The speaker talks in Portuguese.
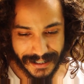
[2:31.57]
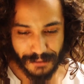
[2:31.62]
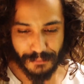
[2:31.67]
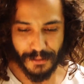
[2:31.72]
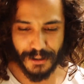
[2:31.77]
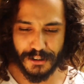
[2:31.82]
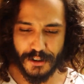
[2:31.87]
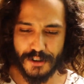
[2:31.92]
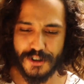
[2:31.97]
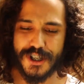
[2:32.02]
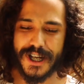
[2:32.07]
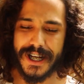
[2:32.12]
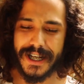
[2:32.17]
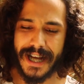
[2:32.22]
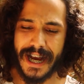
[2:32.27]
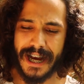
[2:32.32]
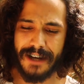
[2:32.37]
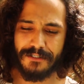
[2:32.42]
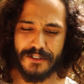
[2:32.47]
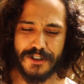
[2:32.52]
Quando eu
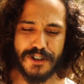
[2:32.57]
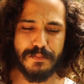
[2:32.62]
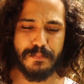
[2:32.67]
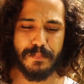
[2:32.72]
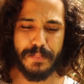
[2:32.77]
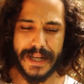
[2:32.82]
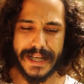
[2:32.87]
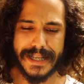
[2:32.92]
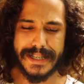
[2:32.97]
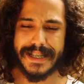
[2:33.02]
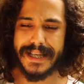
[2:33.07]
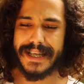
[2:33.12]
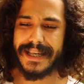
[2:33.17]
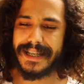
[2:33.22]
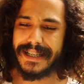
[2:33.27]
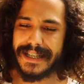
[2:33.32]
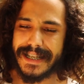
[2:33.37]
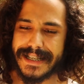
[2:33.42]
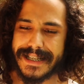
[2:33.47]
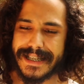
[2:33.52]
chegar, vou depressa
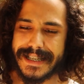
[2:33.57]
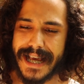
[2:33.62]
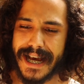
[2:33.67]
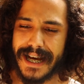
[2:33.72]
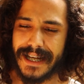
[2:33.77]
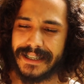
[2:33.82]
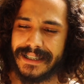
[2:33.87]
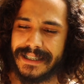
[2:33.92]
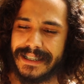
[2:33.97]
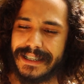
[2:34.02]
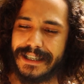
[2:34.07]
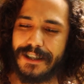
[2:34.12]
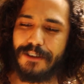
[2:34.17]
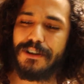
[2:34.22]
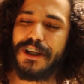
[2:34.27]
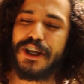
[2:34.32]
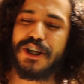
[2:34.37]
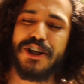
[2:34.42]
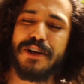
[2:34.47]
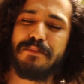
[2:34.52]
regressar, que eu
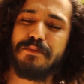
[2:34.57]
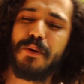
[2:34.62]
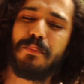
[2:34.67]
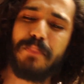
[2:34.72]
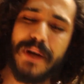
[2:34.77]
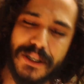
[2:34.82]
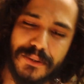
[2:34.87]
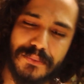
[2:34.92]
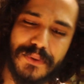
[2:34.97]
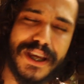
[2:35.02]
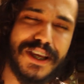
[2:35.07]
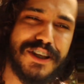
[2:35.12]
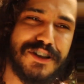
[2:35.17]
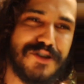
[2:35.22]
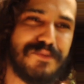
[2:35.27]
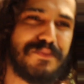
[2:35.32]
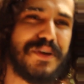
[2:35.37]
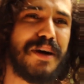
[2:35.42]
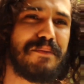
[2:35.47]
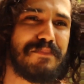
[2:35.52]
deixei meu pai
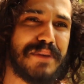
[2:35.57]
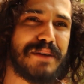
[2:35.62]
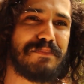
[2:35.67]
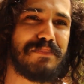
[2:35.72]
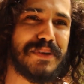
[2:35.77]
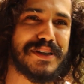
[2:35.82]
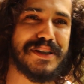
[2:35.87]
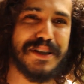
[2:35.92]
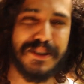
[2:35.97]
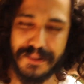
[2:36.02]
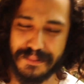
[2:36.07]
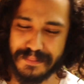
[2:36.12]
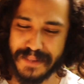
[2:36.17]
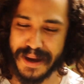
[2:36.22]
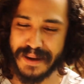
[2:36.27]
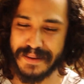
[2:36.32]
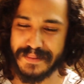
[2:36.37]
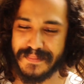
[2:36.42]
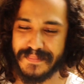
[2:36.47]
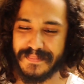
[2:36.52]
doente e minha mãe passando
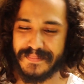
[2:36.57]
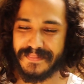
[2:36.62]
mal.